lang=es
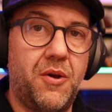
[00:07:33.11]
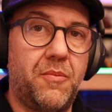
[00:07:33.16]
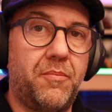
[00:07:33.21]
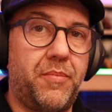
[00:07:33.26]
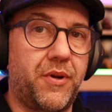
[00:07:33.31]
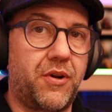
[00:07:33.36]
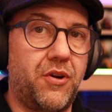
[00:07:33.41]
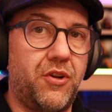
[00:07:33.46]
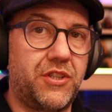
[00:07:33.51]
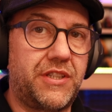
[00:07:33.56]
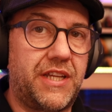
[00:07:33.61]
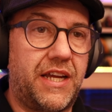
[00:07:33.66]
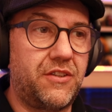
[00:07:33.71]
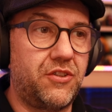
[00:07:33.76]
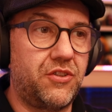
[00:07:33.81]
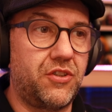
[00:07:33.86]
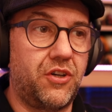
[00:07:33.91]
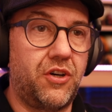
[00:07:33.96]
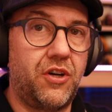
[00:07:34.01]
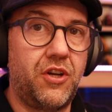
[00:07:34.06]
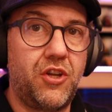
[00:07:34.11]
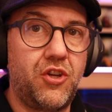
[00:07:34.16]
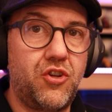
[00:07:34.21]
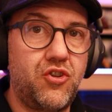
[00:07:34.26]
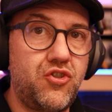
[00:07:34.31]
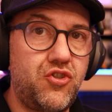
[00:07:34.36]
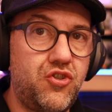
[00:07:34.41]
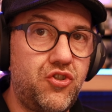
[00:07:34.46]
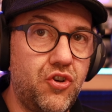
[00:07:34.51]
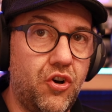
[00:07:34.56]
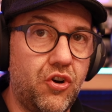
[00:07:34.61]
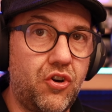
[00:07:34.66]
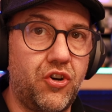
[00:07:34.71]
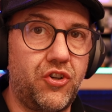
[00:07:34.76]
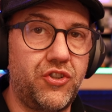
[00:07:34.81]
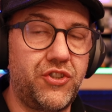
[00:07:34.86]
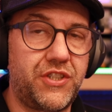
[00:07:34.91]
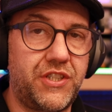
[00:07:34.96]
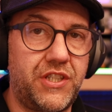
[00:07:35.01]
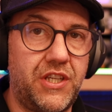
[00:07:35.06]
Por lo tanto, yo
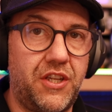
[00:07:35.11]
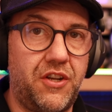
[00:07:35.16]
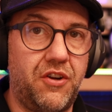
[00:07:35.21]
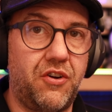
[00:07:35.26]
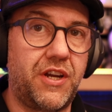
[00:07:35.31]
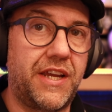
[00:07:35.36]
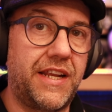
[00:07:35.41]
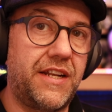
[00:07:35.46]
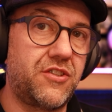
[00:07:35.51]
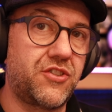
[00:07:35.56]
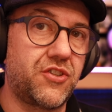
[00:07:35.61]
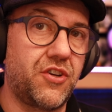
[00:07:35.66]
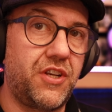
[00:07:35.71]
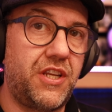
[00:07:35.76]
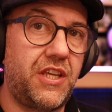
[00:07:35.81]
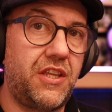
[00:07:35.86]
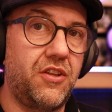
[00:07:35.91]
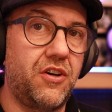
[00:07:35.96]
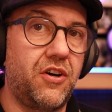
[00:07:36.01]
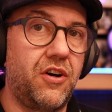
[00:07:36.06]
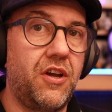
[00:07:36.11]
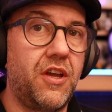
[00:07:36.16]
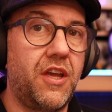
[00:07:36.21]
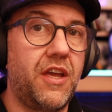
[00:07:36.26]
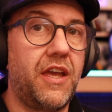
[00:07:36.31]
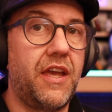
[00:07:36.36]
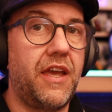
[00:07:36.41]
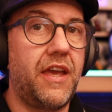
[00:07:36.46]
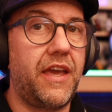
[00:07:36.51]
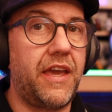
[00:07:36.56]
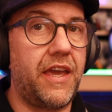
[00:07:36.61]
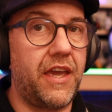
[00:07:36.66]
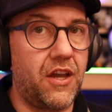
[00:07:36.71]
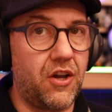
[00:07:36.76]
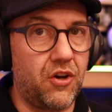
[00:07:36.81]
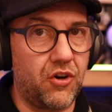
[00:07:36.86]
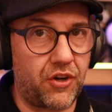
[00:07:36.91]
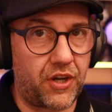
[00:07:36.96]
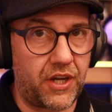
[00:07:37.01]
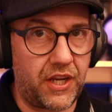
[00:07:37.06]
considero que el sonido es
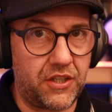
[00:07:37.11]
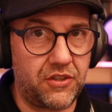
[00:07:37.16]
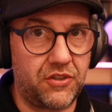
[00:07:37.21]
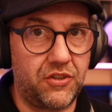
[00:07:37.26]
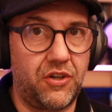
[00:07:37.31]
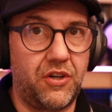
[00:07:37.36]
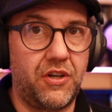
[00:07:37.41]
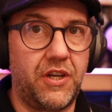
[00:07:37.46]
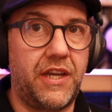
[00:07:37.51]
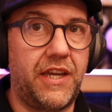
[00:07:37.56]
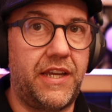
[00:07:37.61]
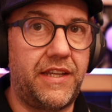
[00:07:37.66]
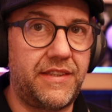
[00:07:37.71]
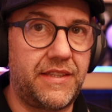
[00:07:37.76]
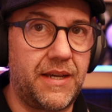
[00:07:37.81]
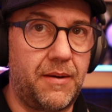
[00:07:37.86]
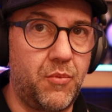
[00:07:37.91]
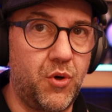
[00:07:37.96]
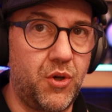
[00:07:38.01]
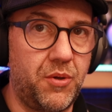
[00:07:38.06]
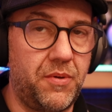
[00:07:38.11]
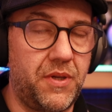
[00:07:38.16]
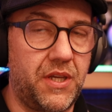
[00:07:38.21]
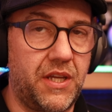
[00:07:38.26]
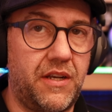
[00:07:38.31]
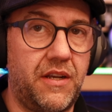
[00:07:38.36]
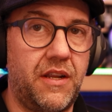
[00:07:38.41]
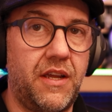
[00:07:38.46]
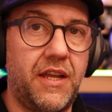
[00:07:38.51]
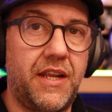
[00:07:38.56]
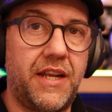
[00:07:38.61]
correcto, está muy bien.